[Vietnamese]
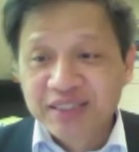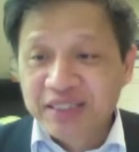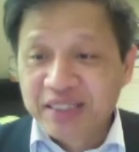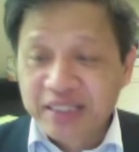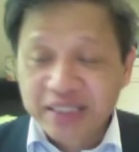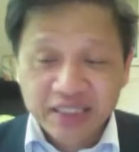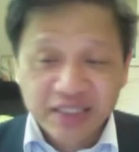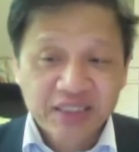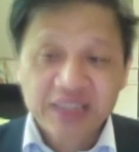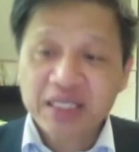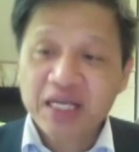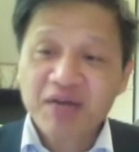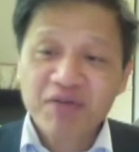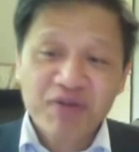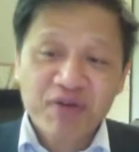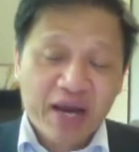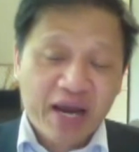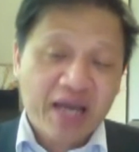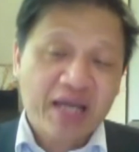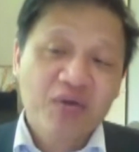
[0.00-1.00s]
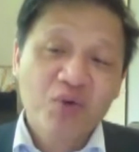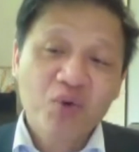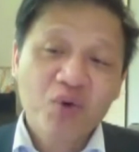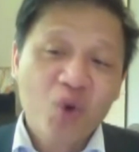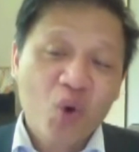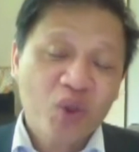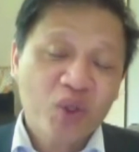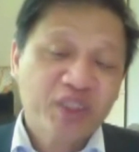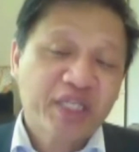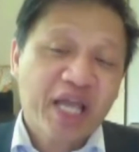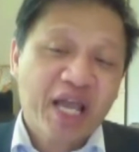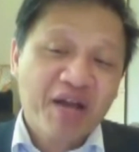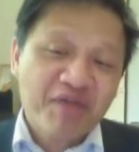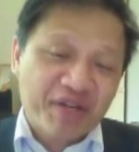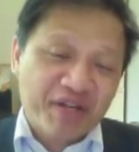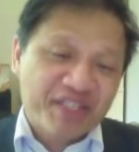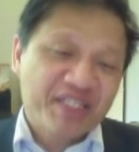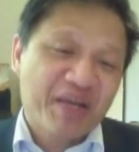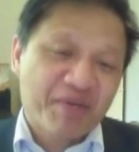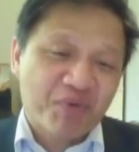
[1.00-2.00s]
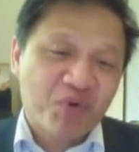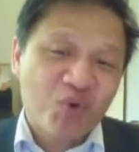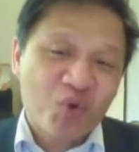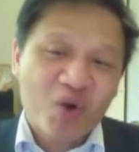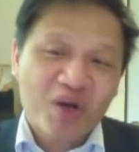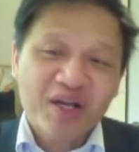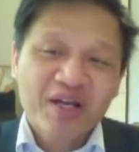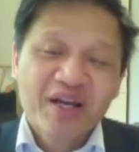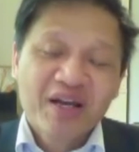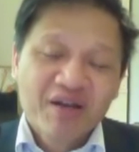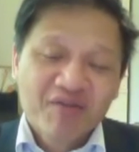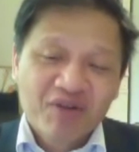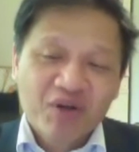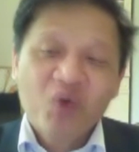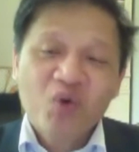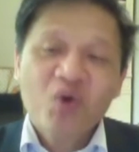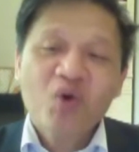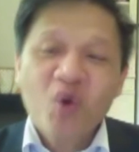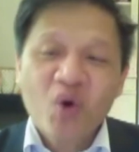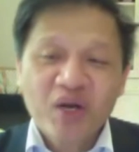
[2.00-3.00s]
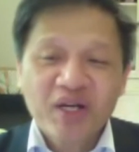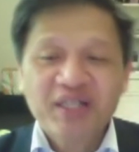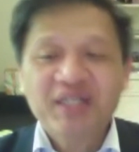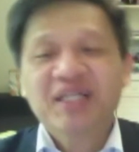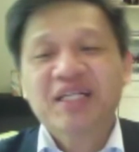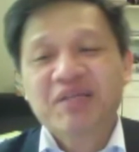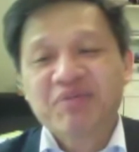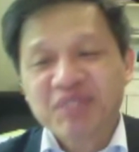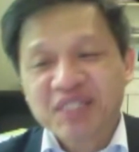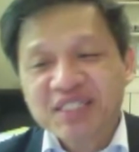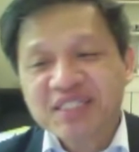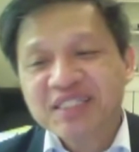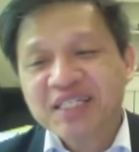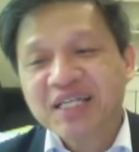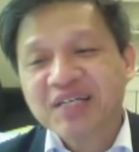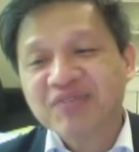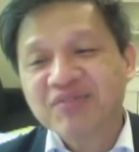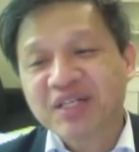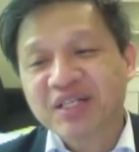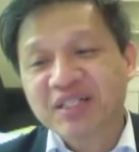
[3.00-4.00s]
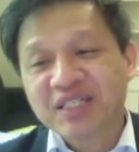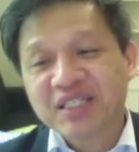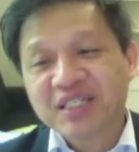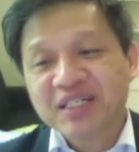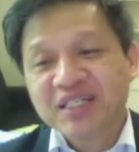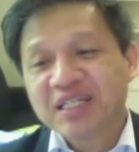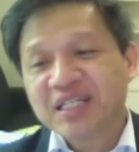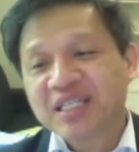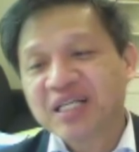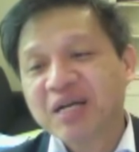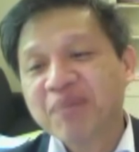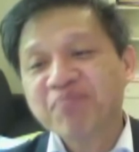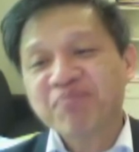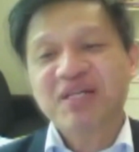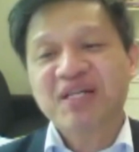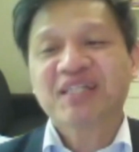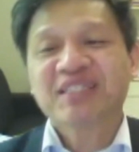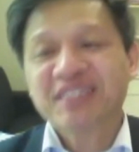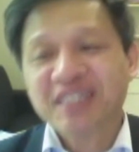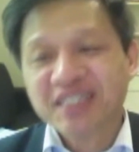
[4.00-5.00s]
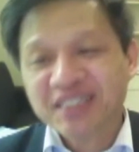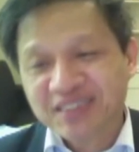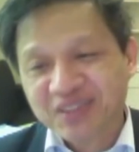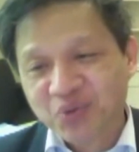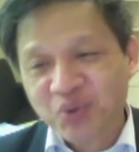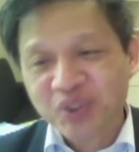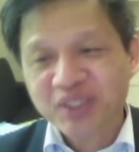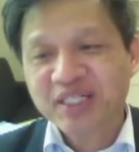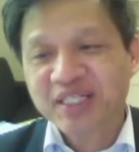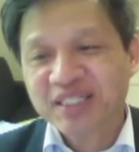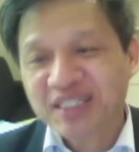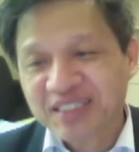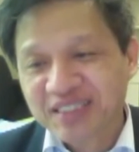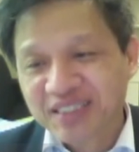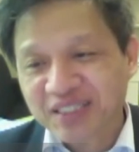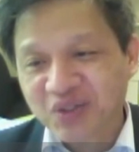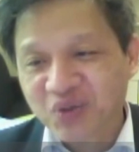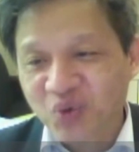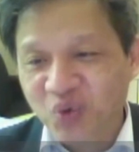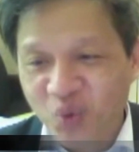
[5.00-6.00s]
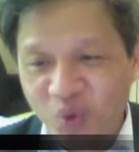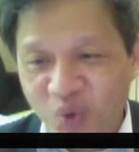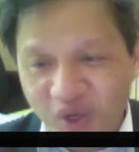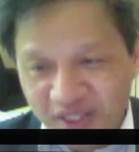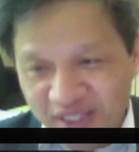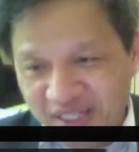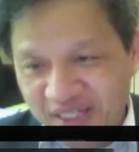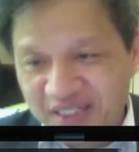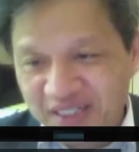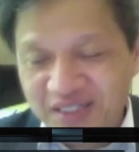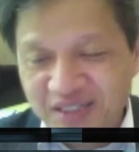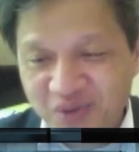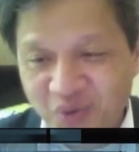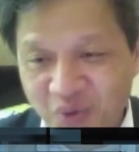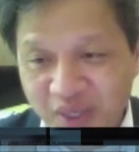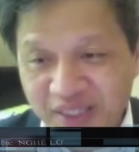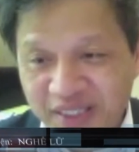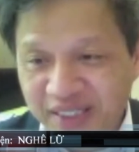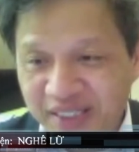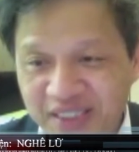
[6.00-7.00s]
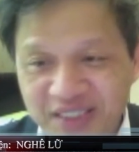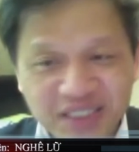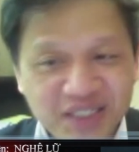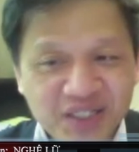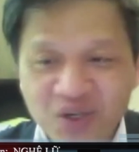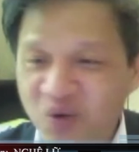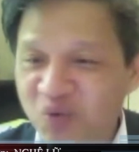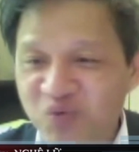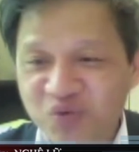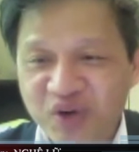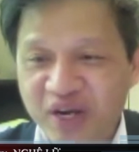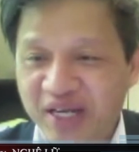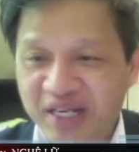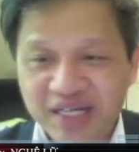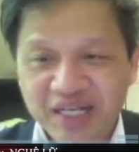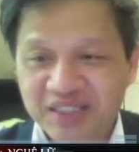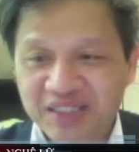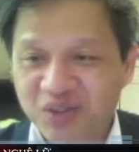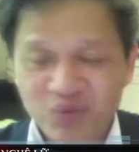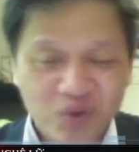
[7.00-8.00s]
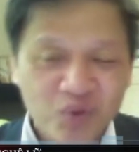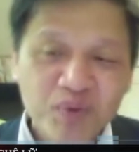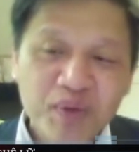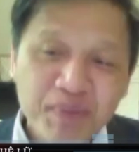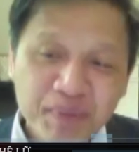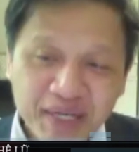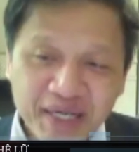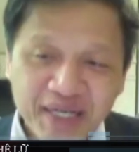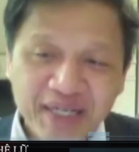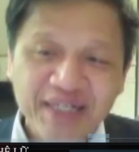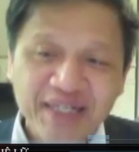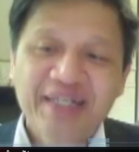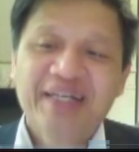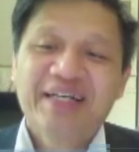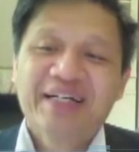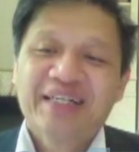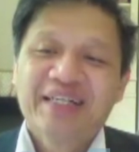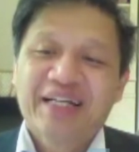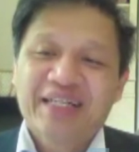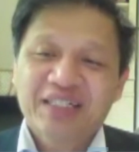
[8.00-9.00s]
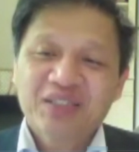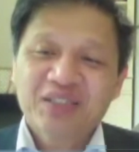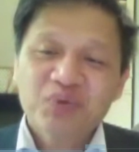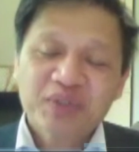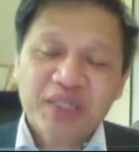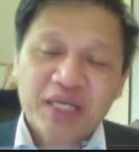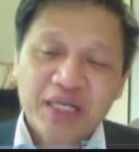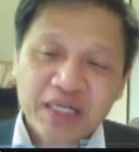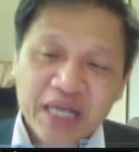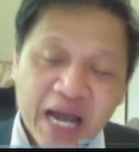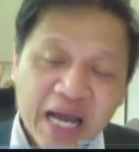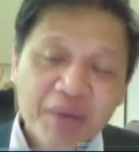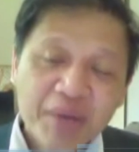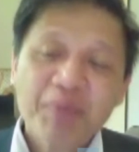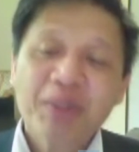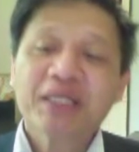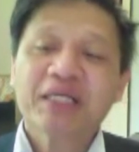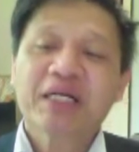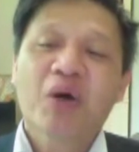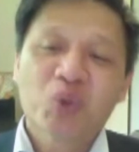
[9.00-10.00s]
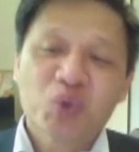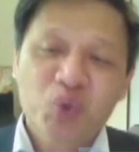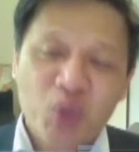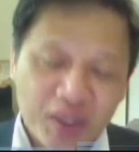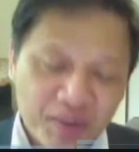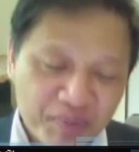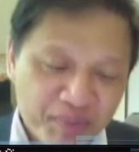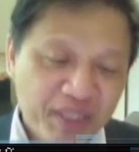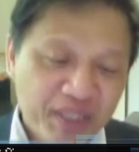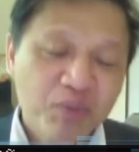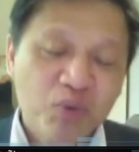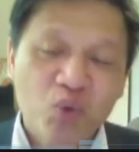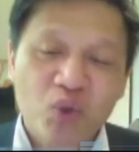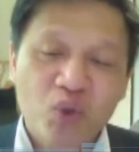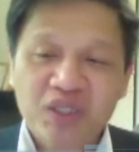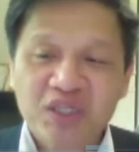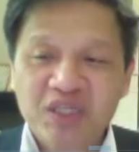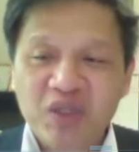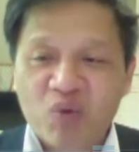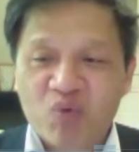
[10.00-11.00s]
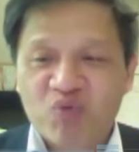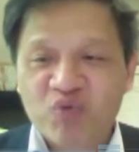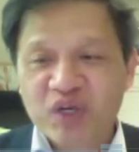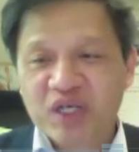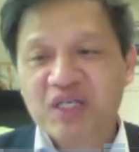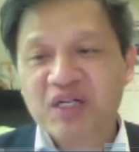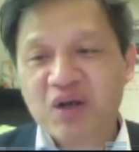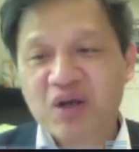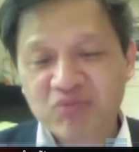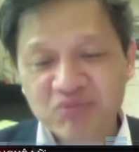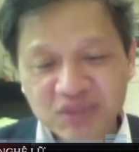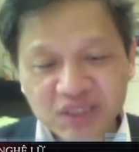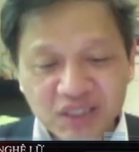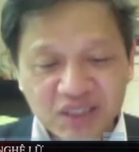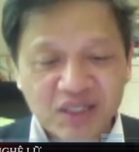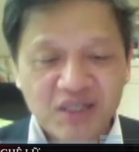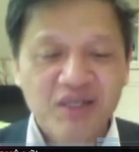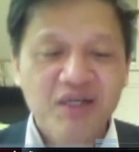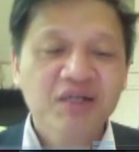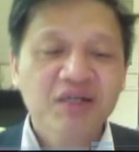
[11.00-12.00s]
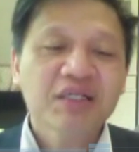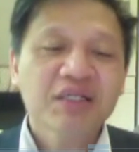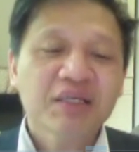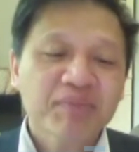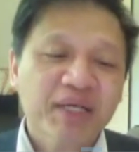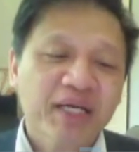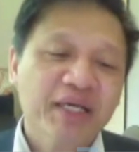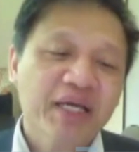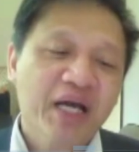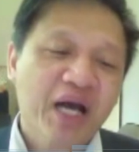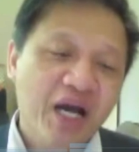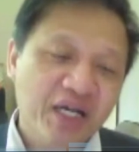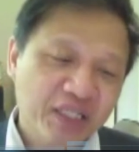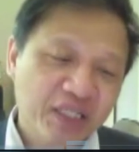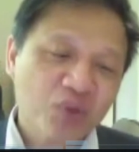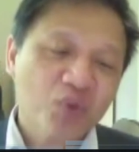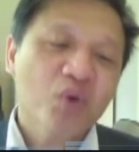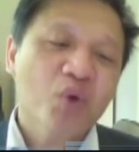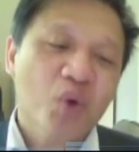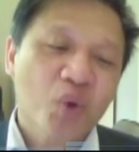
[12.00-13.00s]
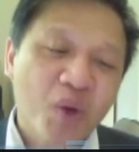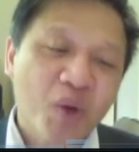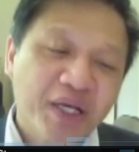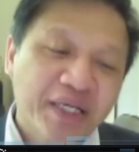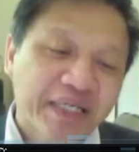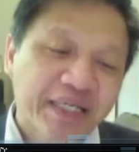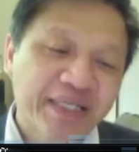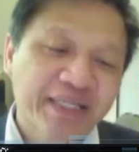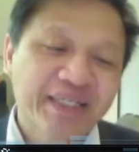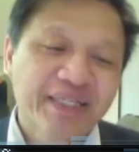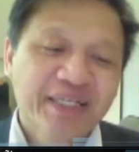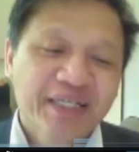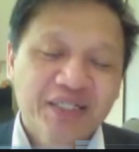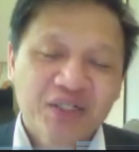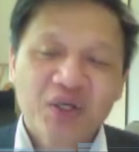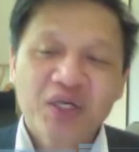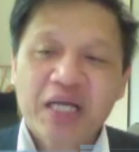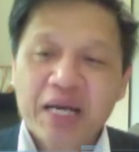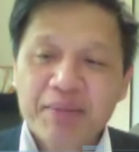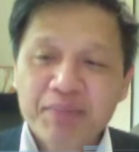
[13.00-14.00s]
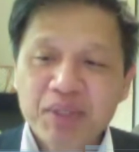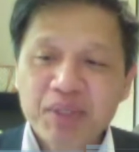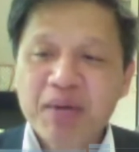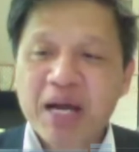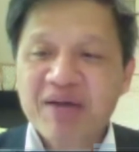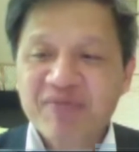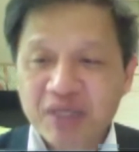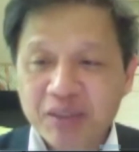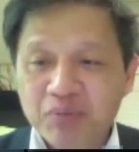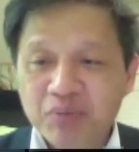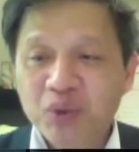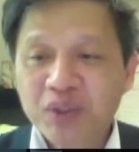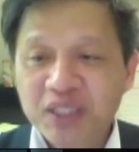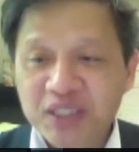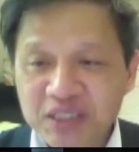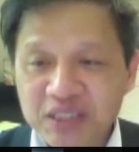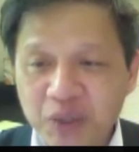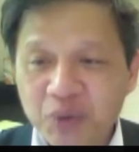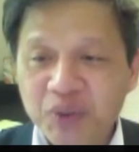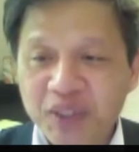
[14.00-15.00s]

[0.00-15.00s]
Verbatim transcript: thì sẽ phải quốc hội sẽ phải nhận cuộc và quốc hội là nơi làm chính sách và nơi cấp ngân sách quyết định ngân sách của nhà nước Hoa Kỳ chứ không phải là tổng thống Obama hay là chúng ta đã bắt đầu chuẩn bị những cuộc tổng vận động rất là lớn năm nay ở tại quốc phòng Hoa Kỳ đó là 23 và 24 tháng 6